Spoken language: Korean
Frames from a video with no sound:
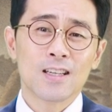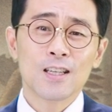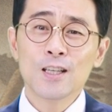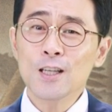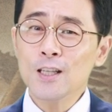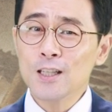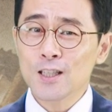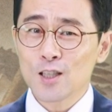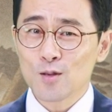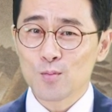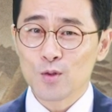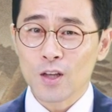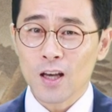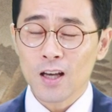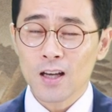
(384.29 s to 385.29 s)
이
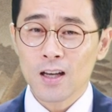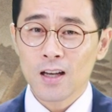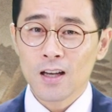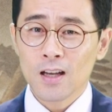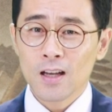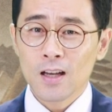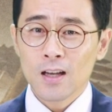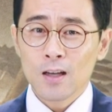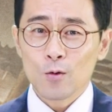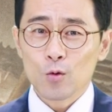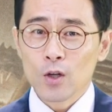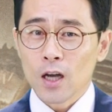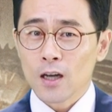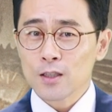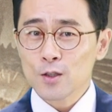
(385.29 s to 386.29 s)
질문에
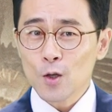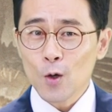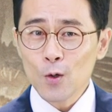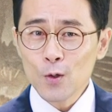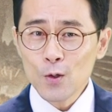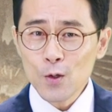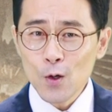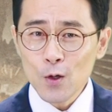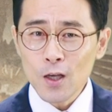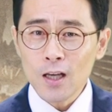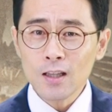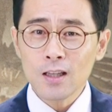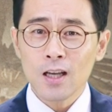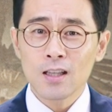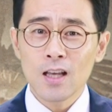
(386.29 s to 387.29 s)
우리가
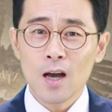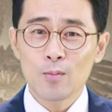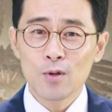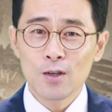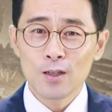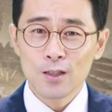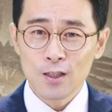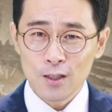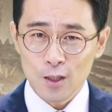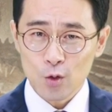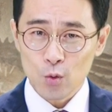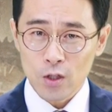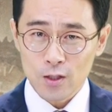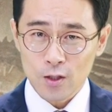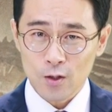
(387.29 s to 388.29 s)
성경의 대답을
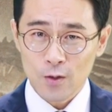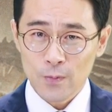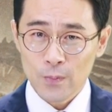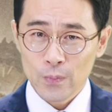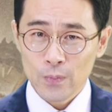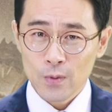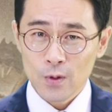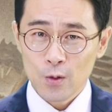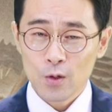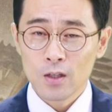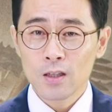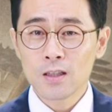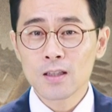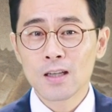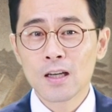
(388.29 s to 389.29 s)
듣기 위해서
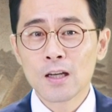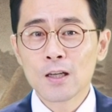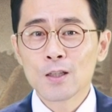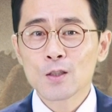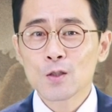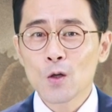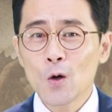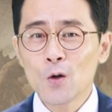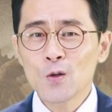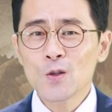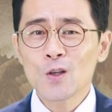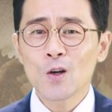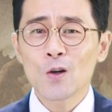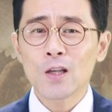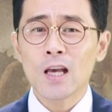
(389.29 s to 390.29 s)
우리는
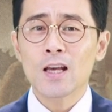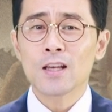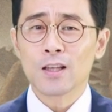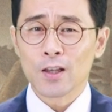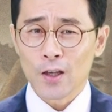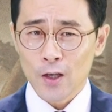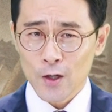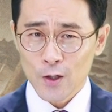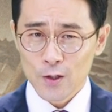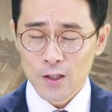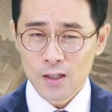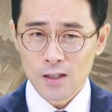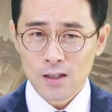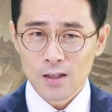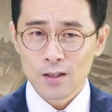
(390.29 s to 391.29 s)
성경의
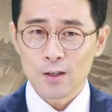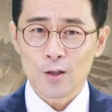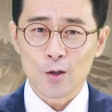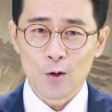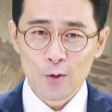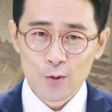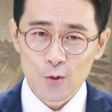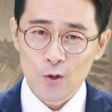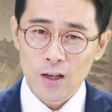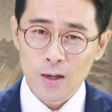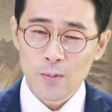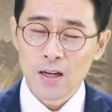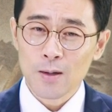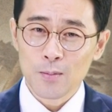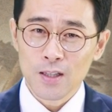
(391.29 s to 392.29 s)
예언을
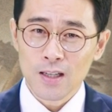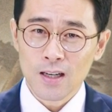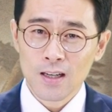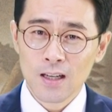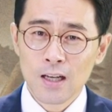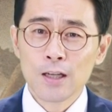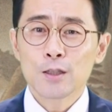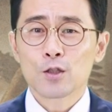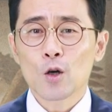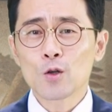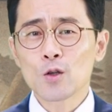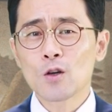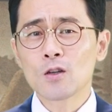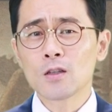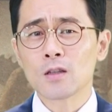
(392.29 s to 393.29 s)
연구해야만 합니다.
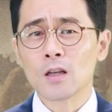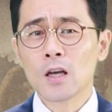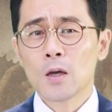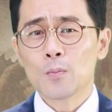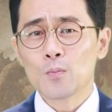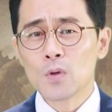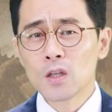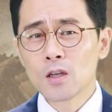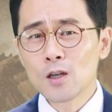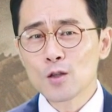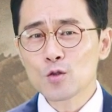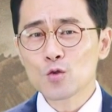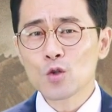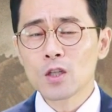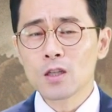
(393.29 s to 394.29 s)
성경은 믿을
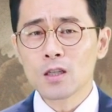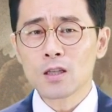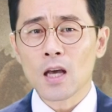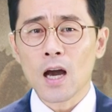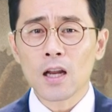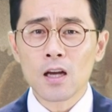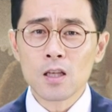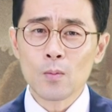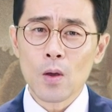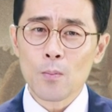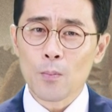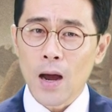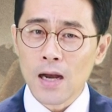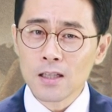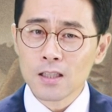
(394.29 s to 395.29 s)
수 있는 하나님의
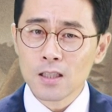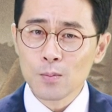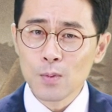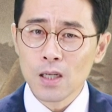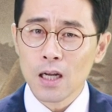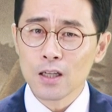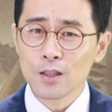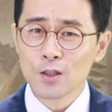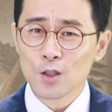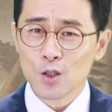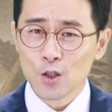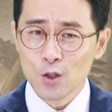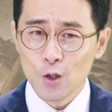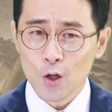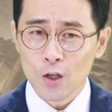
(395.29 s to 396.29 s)
말씀이라는
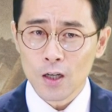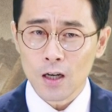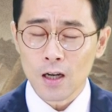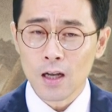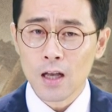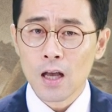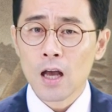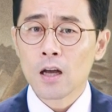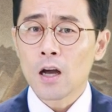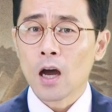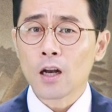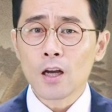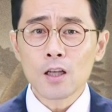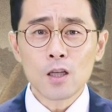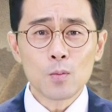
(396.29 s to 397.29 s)
증거를
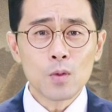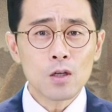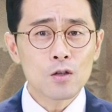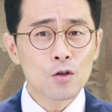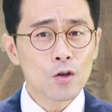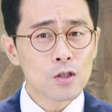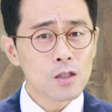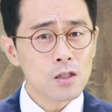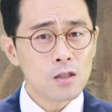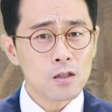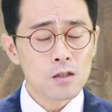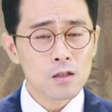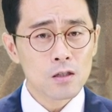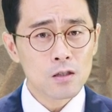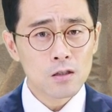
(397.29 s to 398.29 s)
하나님이
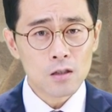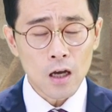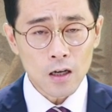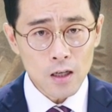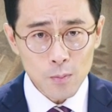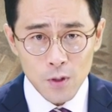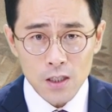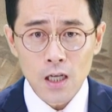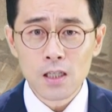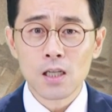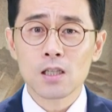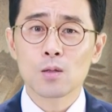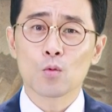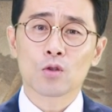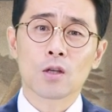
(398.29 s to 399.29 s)
그것이 하나님이
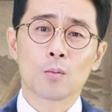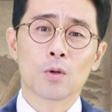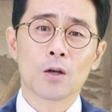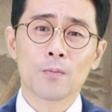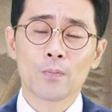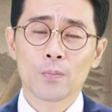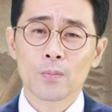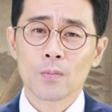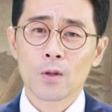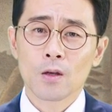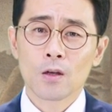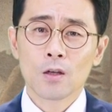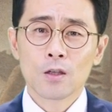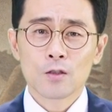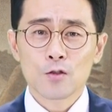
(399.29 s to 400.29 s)
제시하지 못하면
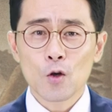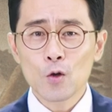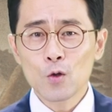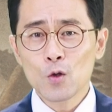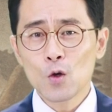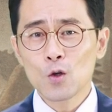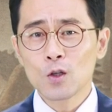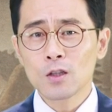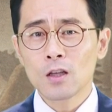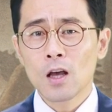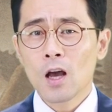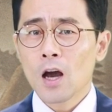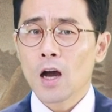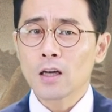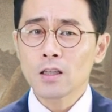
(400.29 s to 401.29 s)
성경은
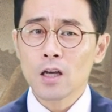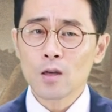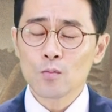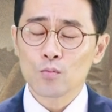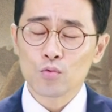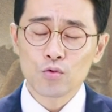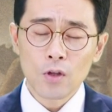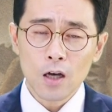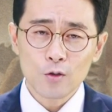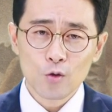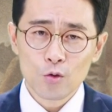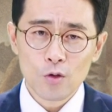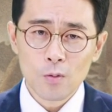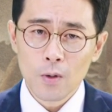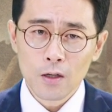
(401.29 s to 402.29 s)
하나의 문학
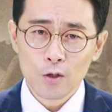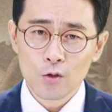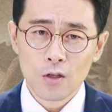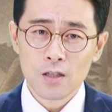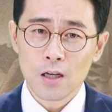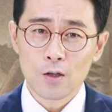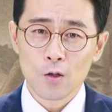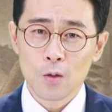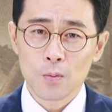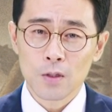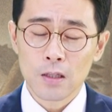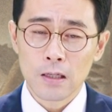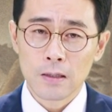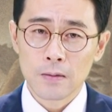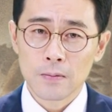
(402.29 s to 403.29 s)
소설밖에 되지 않을
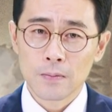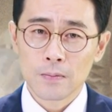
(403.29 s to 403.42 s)
겁니다.